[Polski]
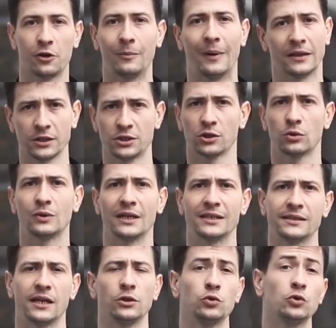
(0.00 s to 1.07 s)
aromaty się
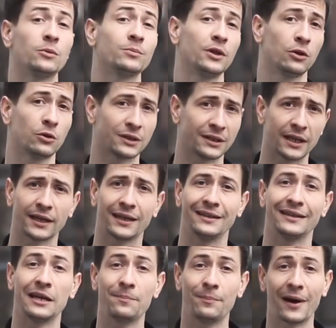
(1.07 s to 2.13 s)
tutaj znajdują, tylko te
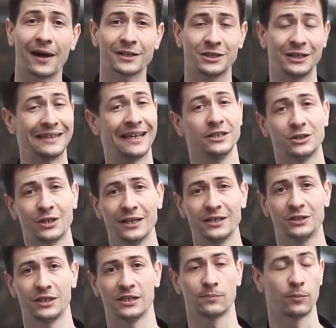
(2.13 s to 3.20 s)
takie najbardziej,
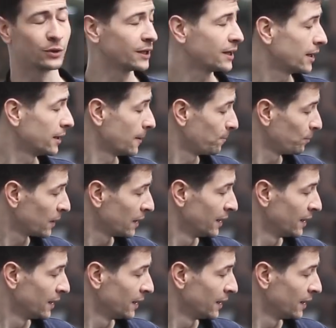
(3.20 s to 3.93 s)
najczęściej spotykane.